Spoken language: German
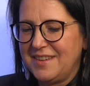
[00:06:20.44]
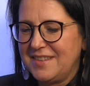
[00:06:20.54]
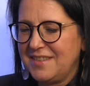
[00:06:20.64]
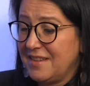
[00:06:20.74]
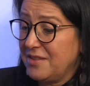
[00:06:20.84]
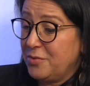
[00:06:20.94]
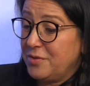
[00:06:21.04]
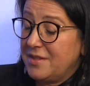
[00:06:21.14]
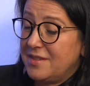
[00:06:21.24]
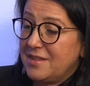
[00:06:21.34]
Jetzt ist es auch so,
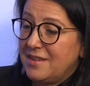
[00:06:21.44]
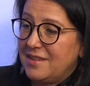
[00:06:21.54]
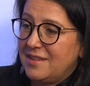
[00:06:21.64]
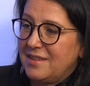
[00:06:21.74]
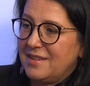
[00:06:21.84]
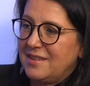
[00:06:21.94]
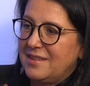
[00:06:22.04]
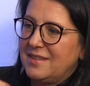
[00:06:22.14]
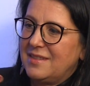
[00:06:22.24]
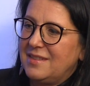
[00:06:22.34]
dass
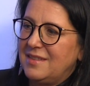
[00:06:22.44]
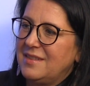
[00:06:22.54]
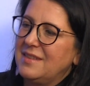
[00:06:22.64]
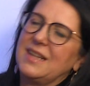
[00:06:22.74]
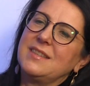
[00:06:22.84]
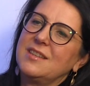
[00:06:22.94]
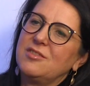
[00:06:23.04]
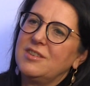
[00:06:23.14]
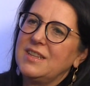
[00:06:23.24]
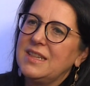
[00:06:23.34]

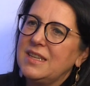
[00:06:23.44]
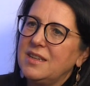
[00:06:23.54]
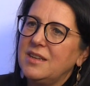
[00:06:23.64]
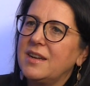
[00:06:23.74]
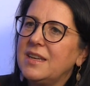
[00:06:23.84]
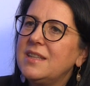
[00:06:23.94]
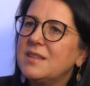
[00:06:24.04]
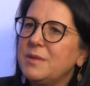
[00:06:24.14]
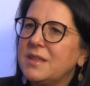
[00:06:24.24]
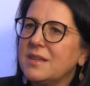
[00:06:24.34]
Transsexualität ja
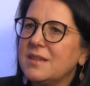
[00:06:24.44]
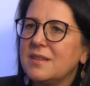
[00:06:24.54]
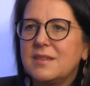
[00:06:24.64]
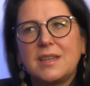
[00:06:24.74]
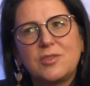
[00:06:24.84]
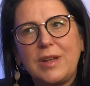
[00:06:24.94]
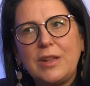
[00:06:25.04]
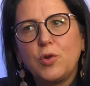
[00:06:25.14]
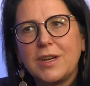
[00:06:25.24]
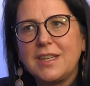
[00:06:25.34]
nichts mit der
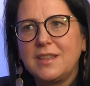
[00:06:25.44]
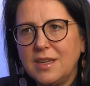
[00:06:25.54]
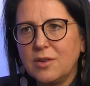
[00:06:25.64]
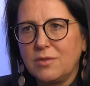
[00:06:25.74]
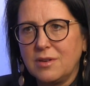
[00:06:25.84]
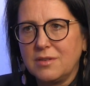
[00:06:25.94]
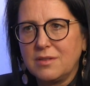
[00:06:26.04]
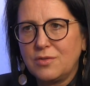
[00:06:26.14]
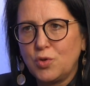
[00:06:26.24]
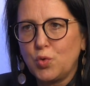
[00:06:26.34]
sexuellen Orientierung
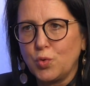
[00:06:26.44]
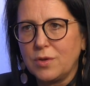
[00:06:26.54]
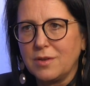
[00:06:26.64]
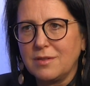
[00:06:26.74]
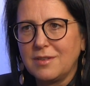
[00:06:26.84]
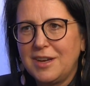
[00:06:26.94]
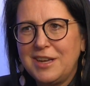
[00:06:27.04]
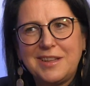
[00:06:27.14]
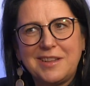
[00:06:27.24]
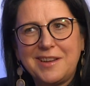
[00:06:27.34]
zu tun hat.
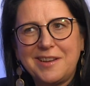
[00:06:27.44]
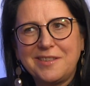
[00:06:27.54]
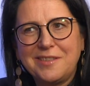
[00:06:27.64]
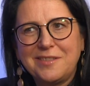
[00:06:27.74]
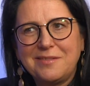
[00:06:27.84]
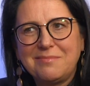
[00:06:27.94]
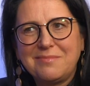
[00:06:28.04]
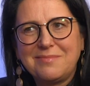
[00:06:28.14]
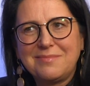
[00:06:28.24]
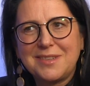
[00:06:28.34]
Äh,
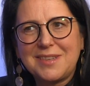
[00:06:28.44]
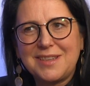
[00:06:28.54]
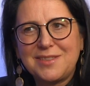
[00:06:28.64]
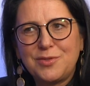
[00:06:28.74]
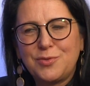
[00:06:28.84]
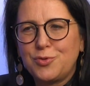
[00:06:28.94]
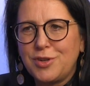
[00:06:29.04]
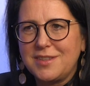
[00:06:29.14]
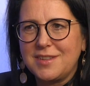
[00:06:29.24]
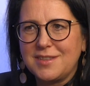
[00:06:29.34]
das heißt, du
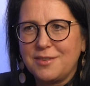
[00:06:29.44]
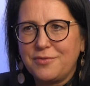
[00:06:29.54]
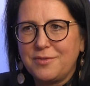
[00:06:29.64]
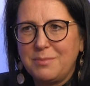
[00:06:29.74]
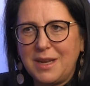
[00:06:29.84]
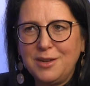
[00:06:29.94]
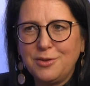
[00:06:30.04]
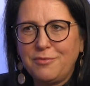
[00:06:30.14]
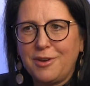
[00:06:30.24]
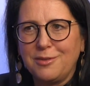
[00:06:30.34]
stehst jetzt auf Männer
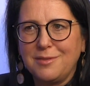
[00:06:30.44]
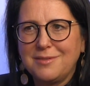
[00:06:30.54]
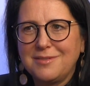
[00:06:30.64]
oder Frauen?